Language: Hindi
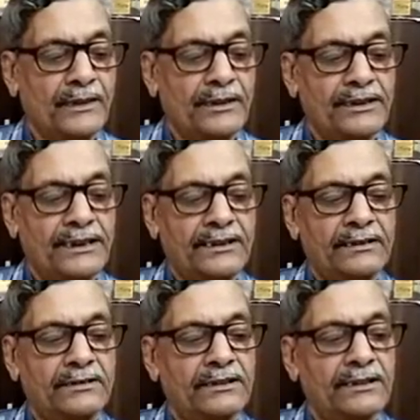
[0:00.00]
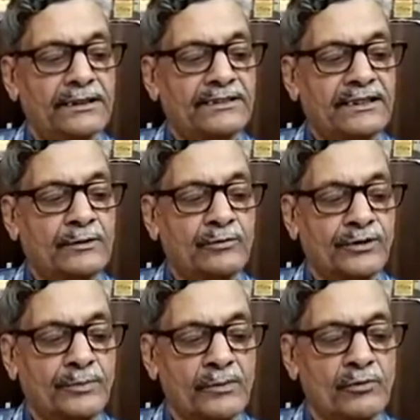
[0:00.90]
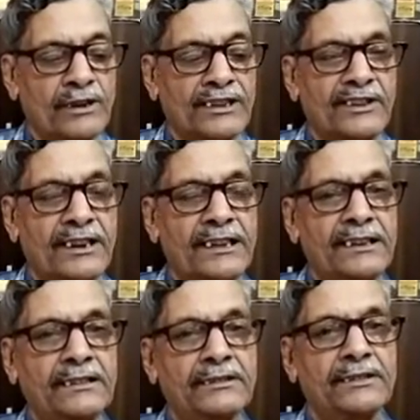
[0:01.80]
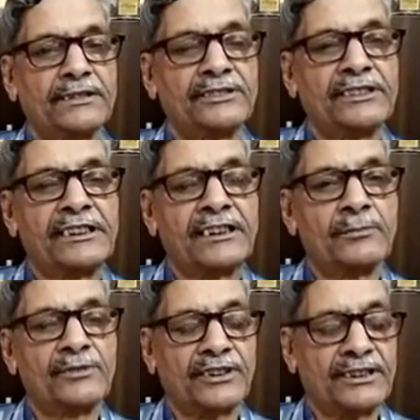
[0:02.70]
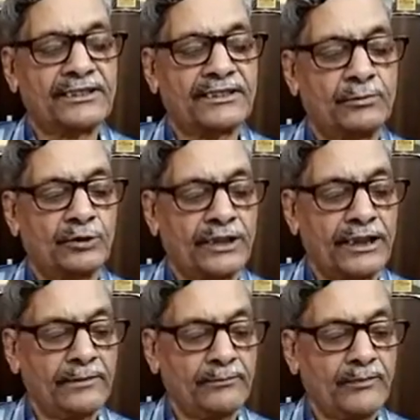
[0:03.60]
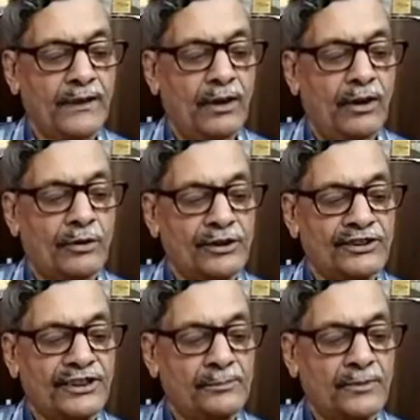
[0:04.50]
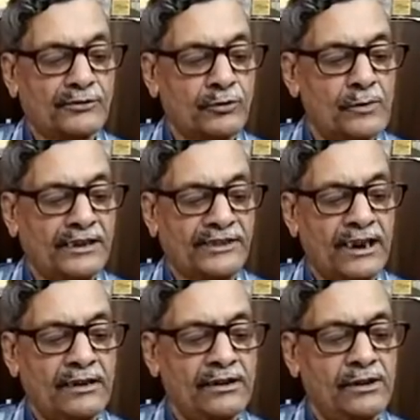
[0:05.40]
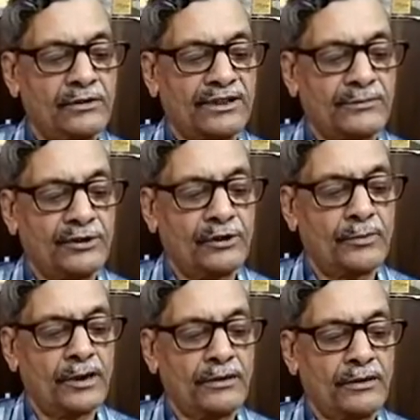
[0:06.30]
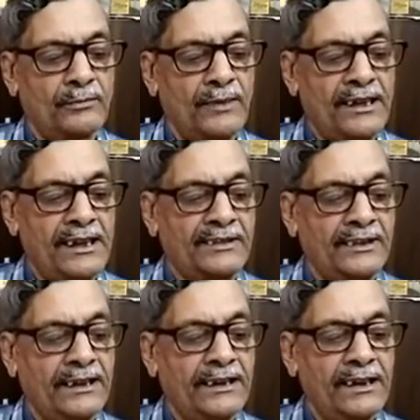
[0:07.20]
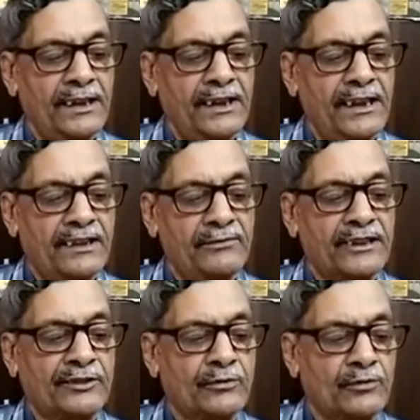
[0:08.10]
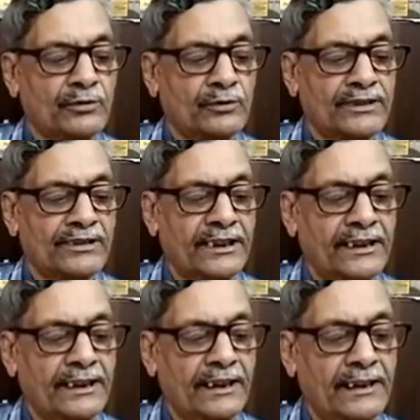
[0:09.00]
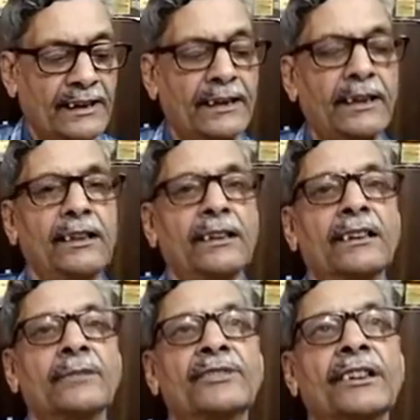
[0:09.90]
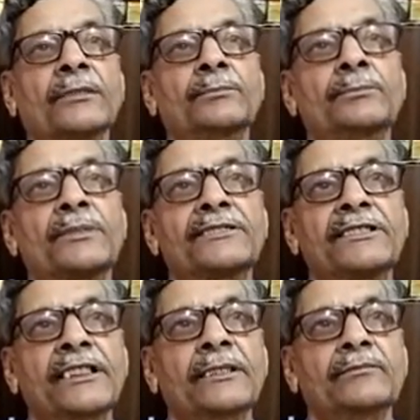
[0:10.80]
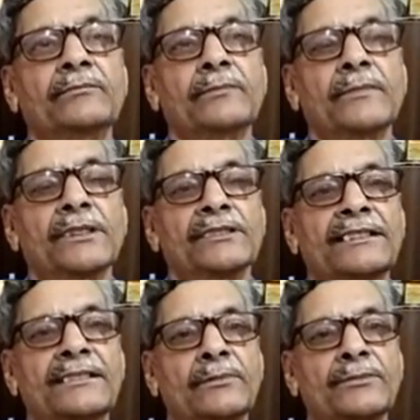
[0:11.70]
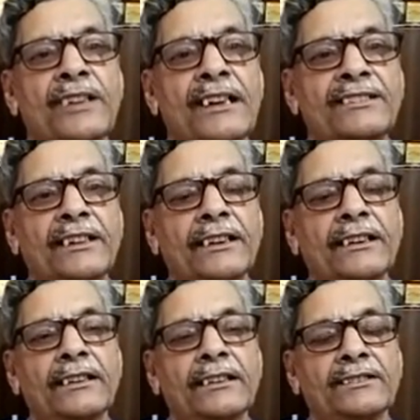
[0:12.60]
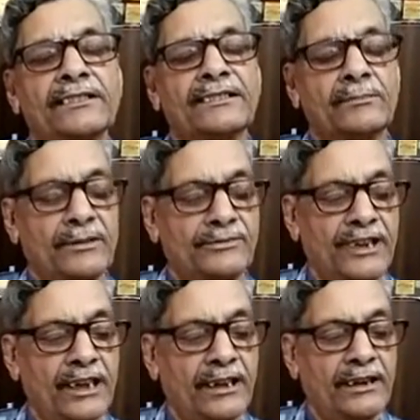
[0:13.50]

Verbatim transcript: ये इसके कुछ प्रमुख लक्षण हैं जिनकी कमी से ये सब होते हैं और इसकी प्रचुर मात्रा सब्जियों में पाई जाती है एक व्यक्ति को स्वस्थ रहने के लिए कम से कम प्रतिदिन दशमलव चार से दशमलव छः